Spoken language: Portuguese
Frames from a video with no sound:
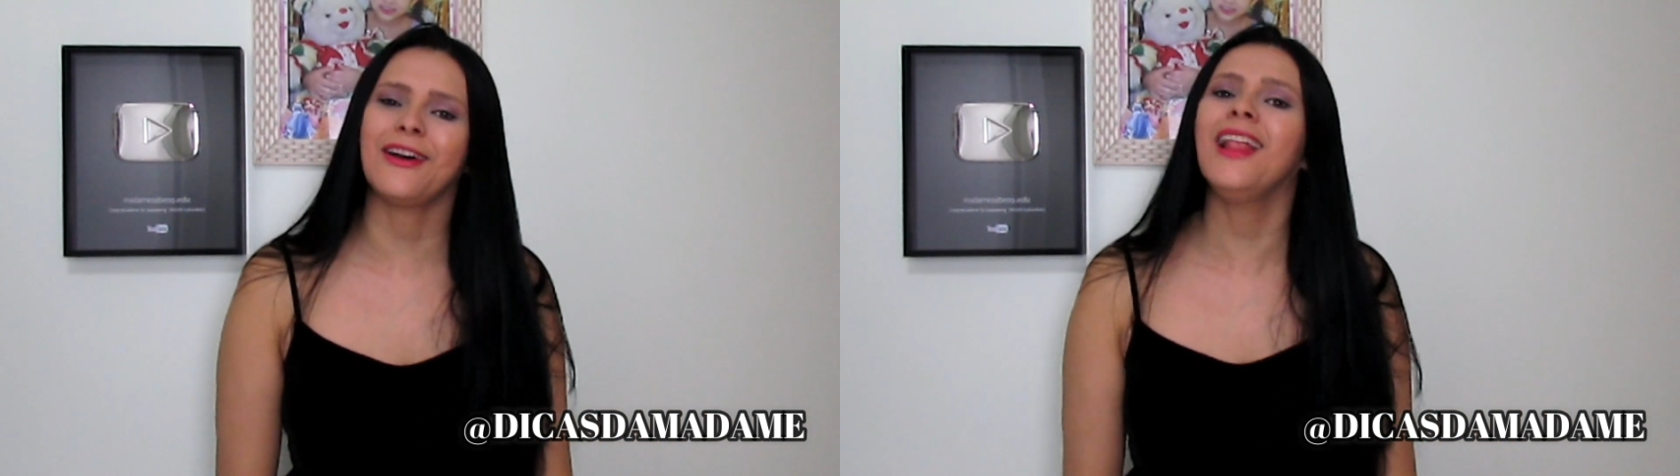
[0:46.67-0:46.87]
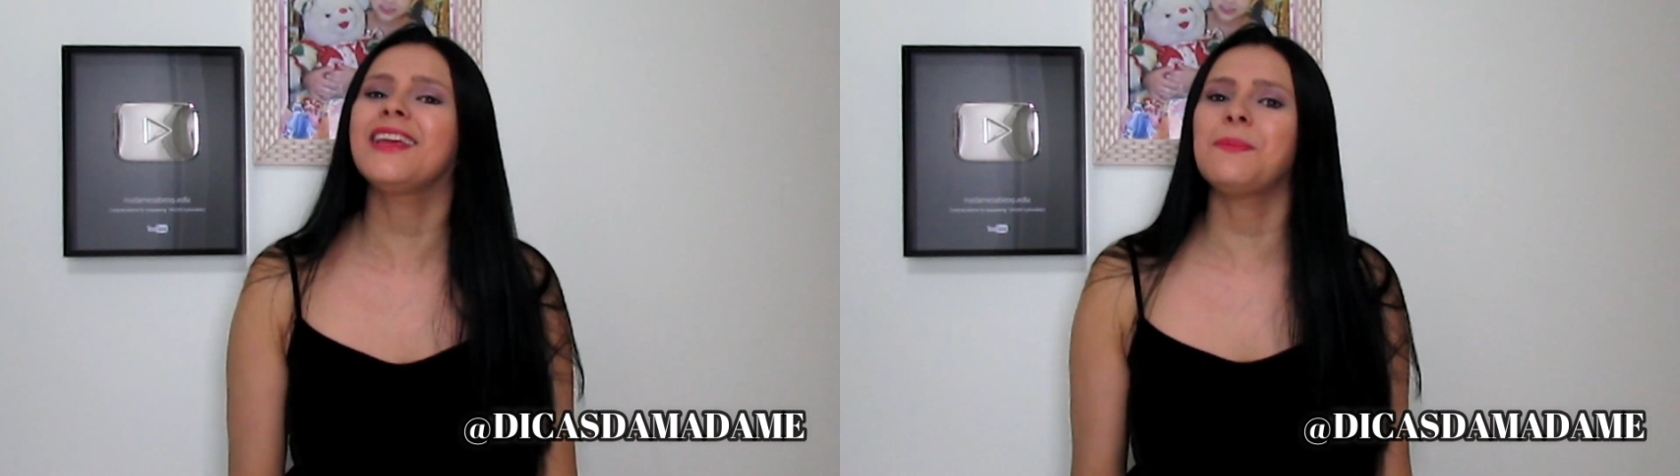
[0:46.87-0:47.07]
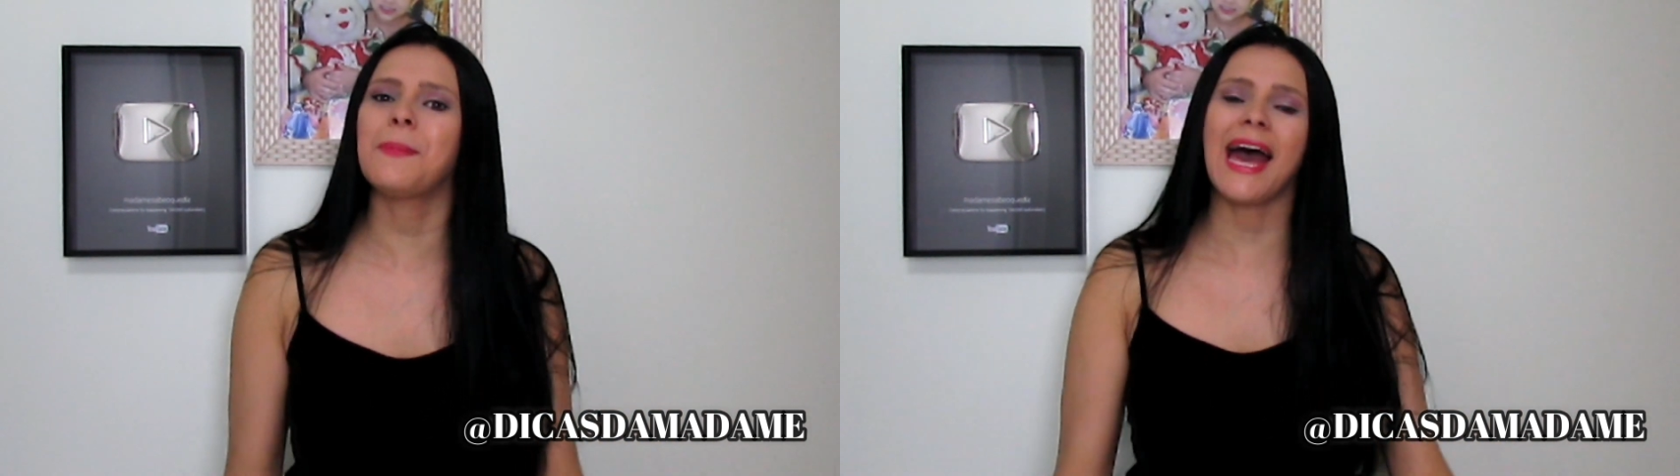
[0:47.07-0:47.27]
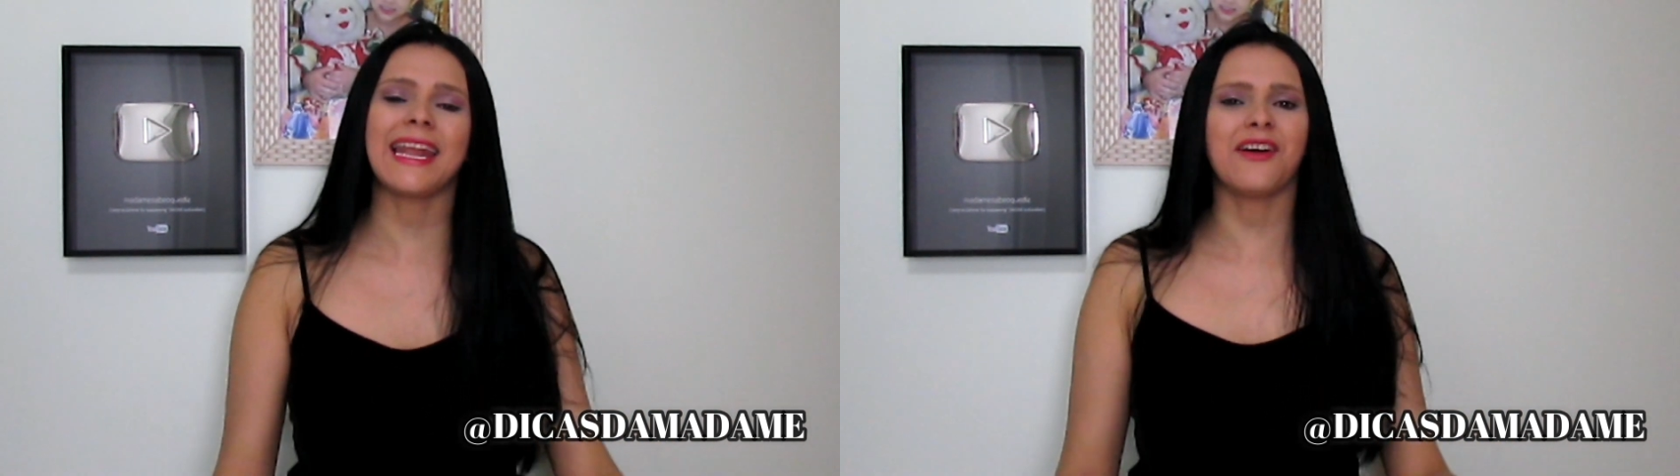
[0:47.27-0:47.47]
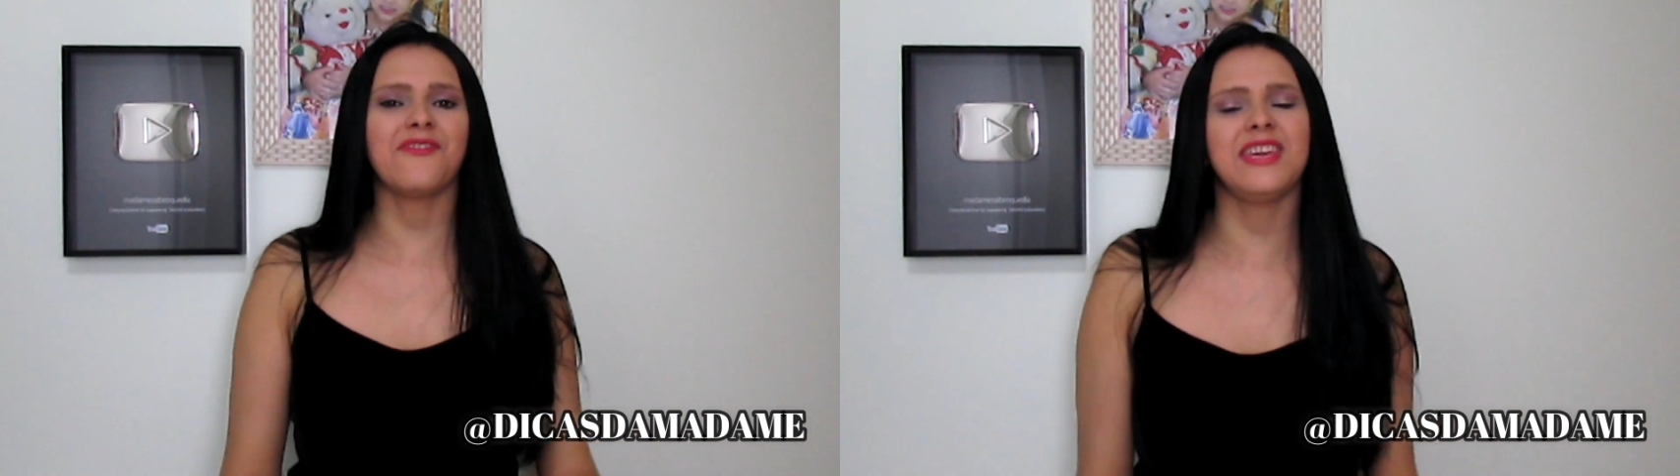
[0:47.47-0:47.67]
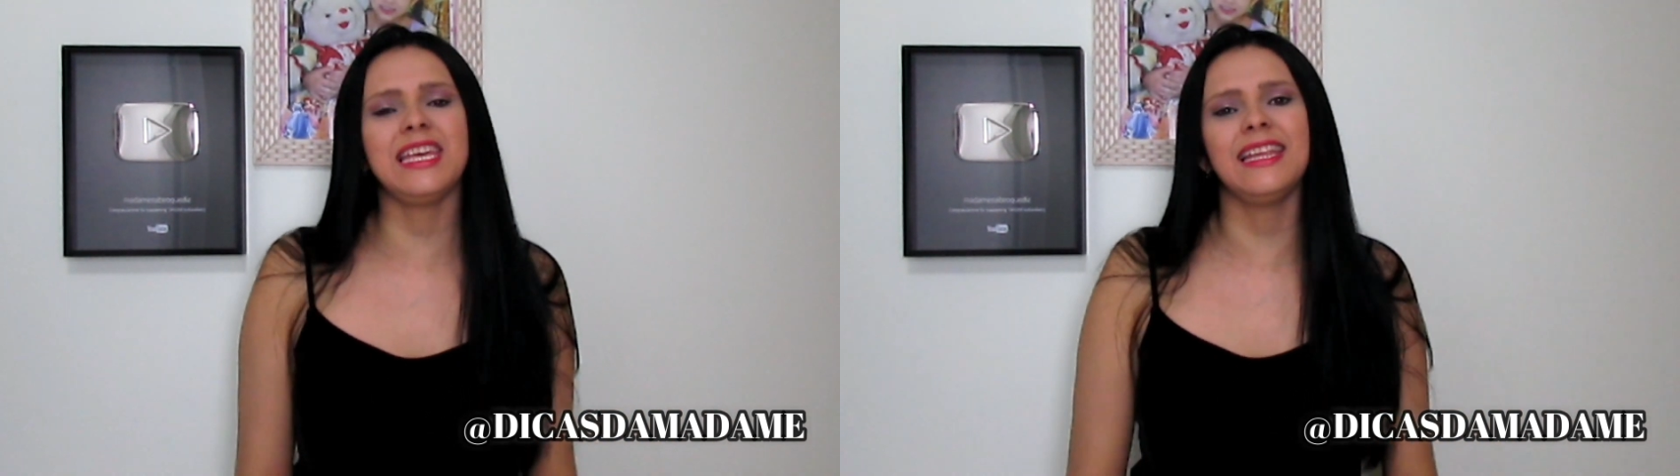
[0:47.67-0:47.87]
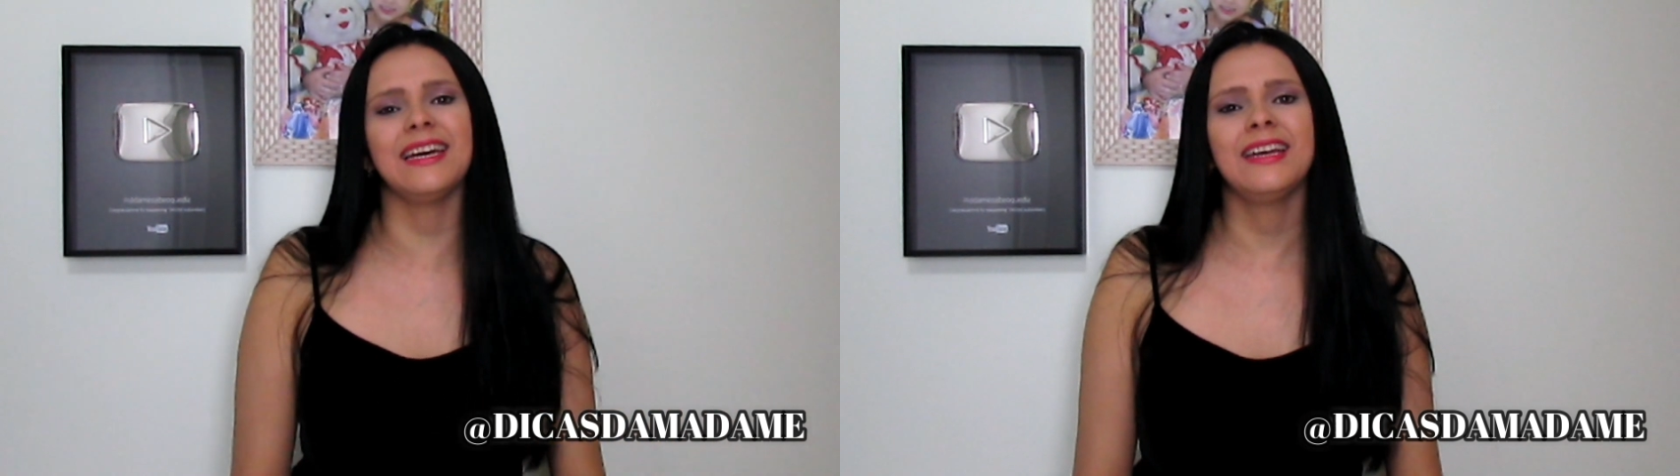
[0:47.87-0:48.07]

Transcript: Olha que maravilha.